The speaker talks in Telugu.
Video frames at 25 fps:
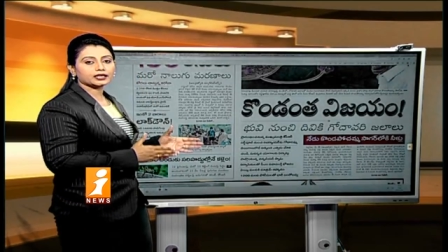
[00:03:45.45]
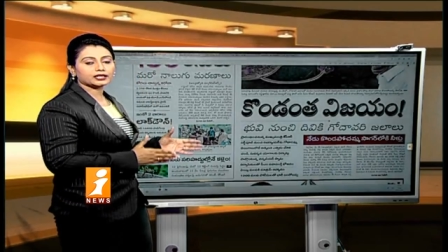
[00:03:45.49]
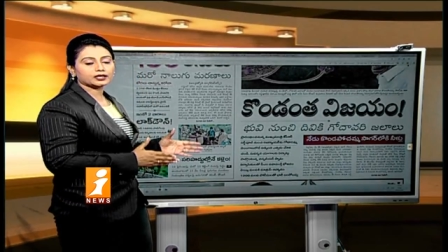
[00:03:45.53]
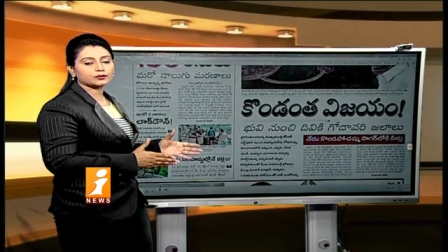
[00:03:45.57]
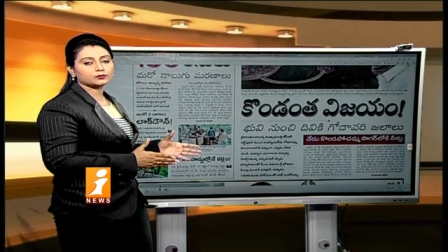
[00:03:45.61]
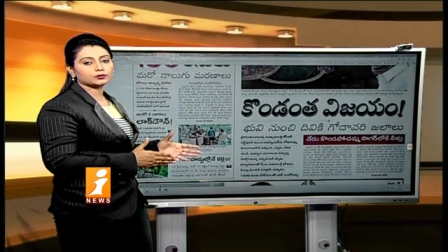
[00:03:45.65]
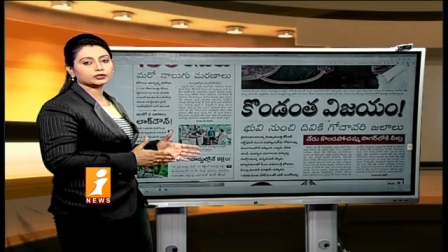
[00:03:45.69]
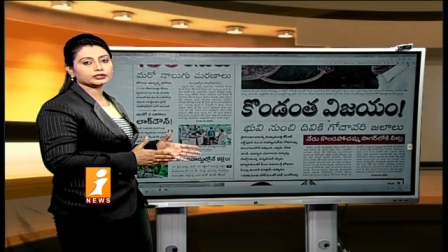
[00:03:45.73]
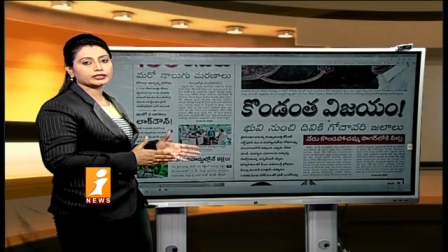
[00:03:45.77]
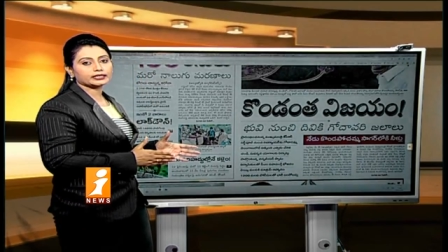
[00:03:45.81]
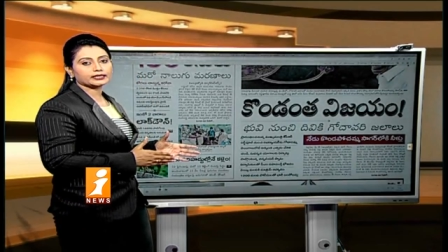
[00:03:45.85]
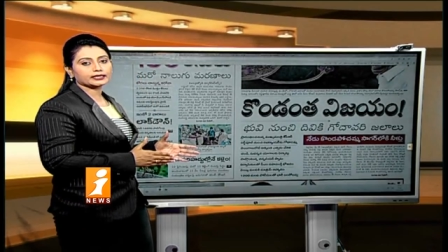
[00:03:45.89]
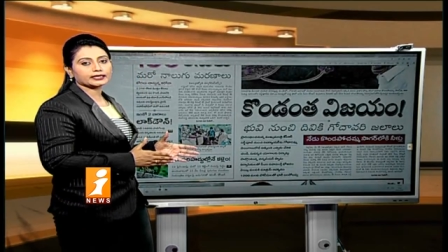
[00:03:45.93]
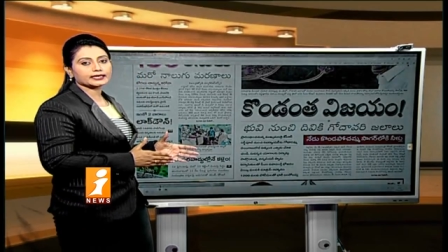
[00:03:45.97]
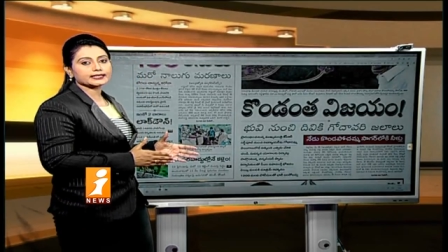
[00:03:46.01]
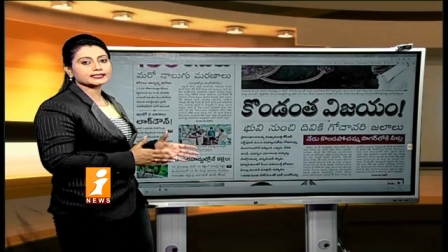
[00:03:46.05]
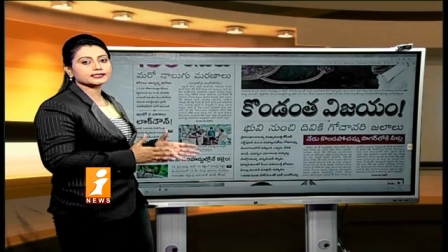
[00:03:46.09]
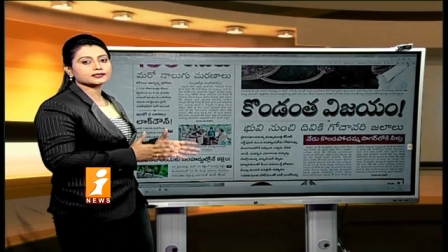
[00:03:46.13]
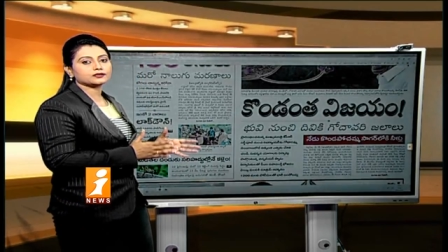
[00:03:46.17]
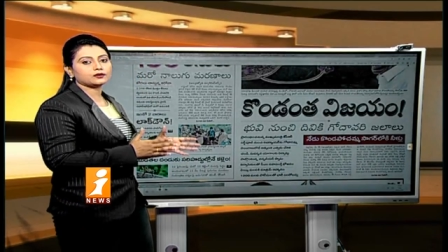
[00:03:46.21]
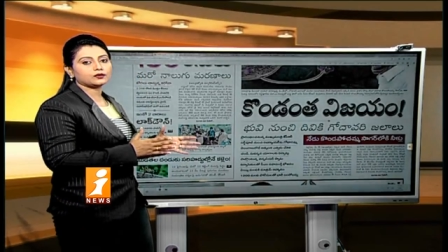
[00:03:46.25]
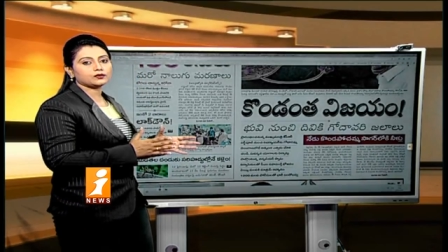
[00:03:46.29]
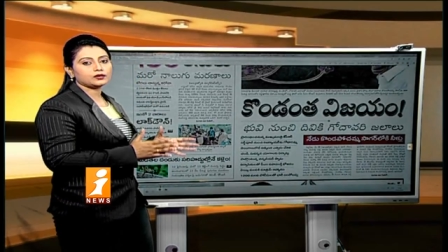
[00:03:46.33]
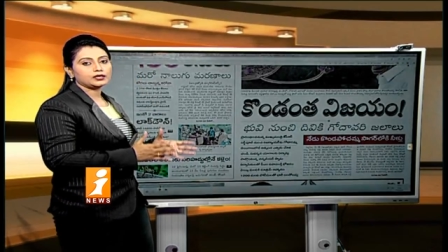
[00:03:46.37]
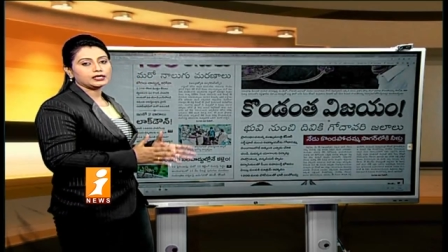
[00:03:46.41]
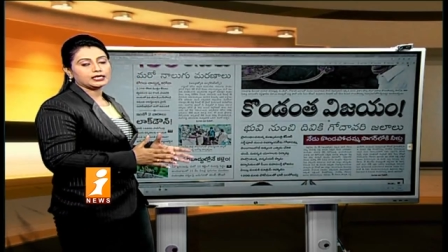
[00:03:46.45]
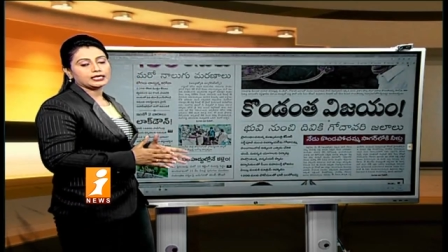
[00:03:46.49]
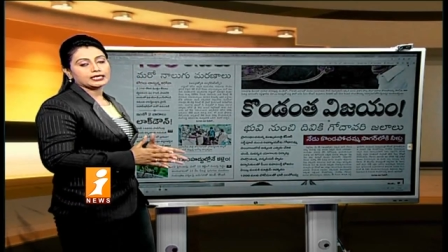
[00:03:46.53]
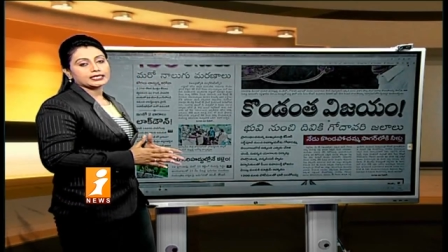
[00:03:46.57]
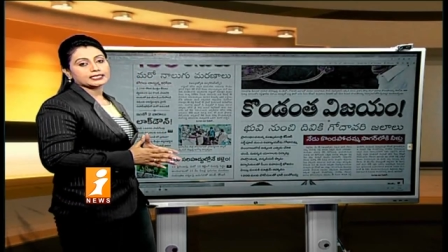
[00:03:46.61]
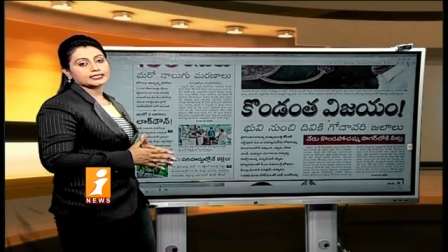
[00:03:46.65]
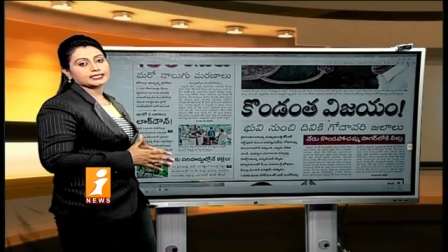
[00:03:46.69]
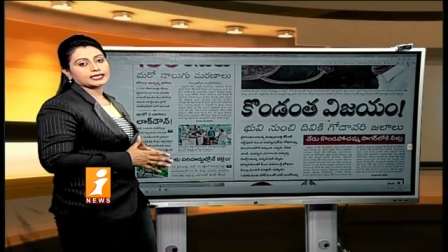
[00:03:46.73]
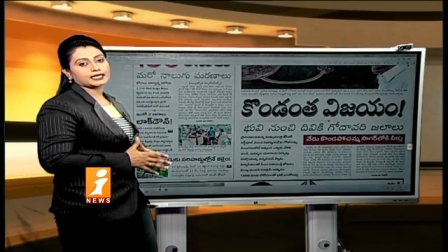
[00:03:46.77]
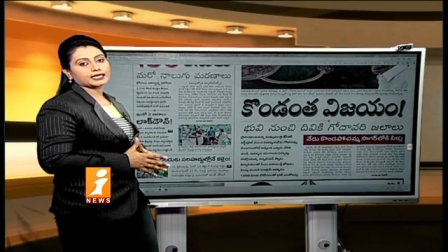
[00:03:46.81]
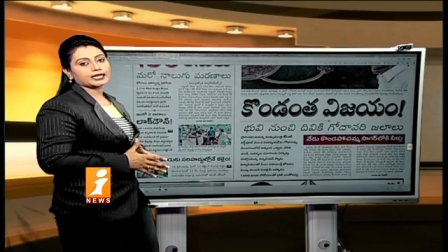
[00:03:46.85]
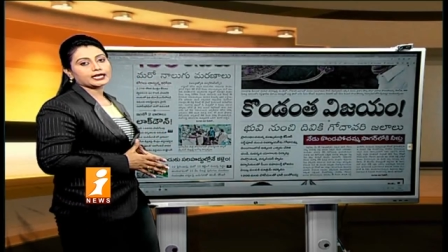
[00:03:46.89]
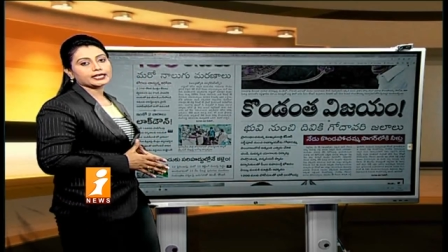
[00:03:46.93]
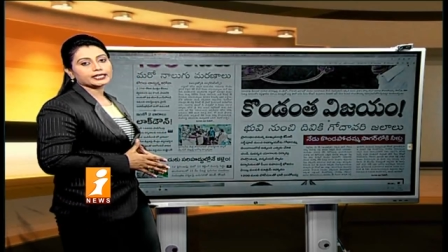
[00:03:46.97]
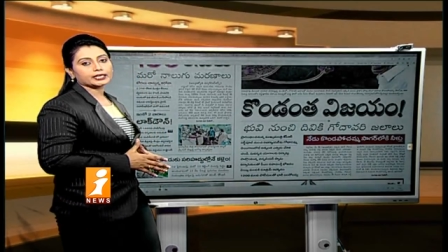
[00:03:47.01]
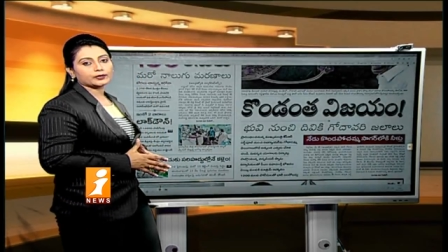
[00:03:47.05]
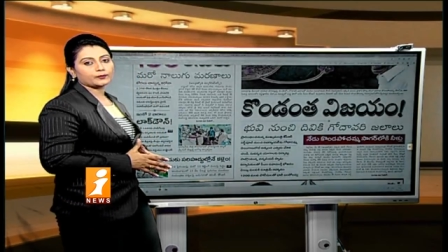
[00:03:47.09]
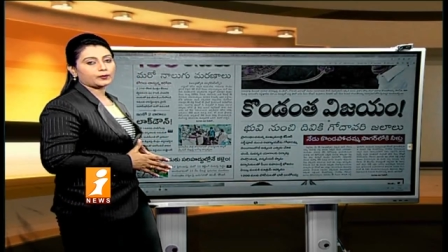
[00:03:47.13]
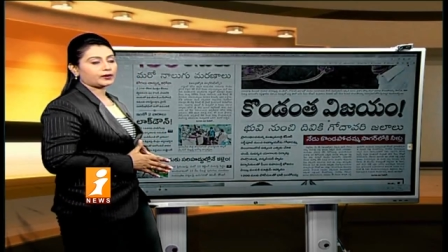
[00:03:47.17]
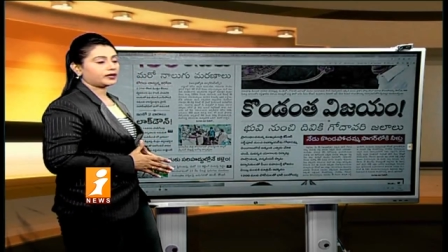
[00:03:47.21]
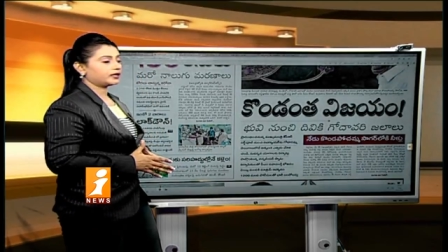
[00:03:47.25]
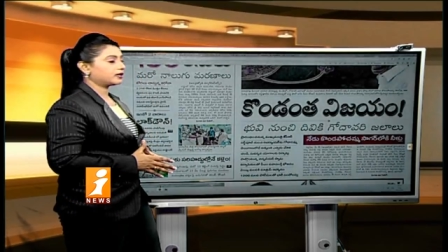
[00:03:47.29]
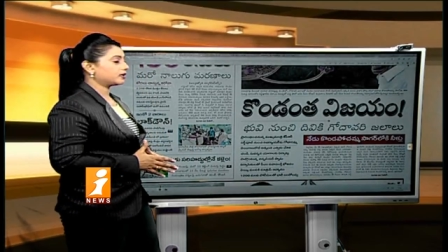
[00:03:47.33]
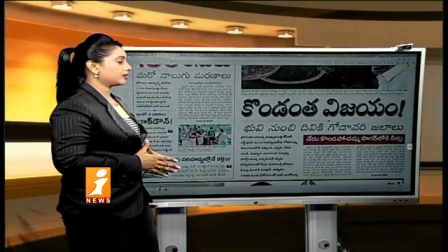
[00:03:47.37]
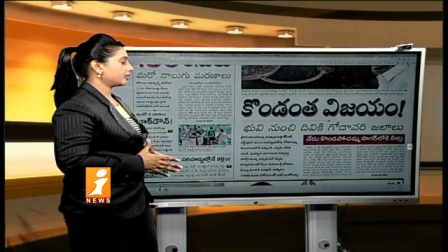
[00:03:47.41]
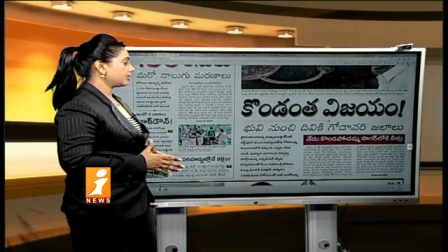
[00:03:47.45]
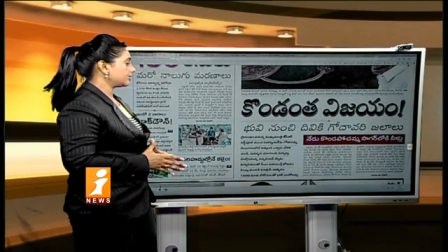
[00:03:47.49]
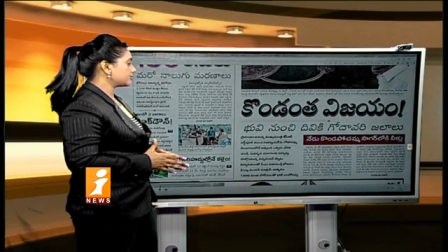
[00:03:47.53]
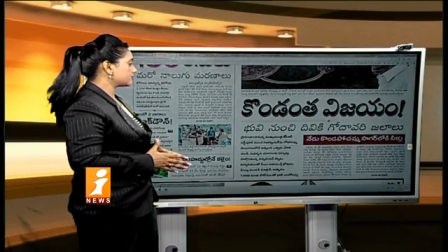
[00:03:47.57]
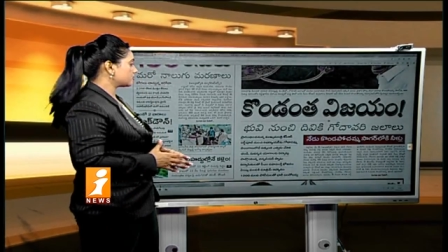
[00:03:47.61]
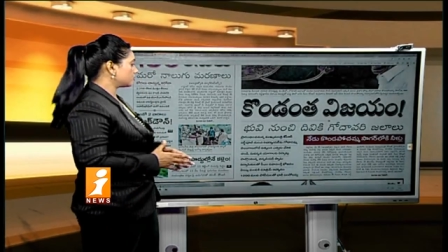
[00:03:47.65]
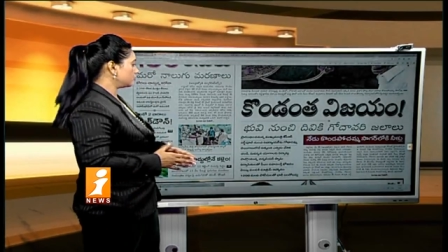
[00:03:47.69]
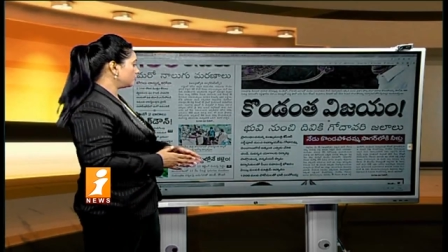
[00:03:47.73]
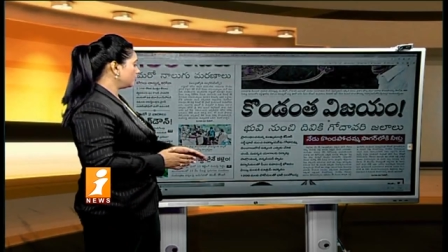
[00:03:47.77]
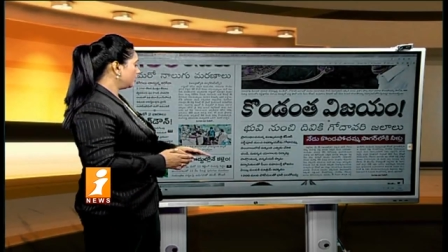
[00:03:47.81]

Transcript: నమోదైన కేసుల్లో సగానికి పైగా కేసులు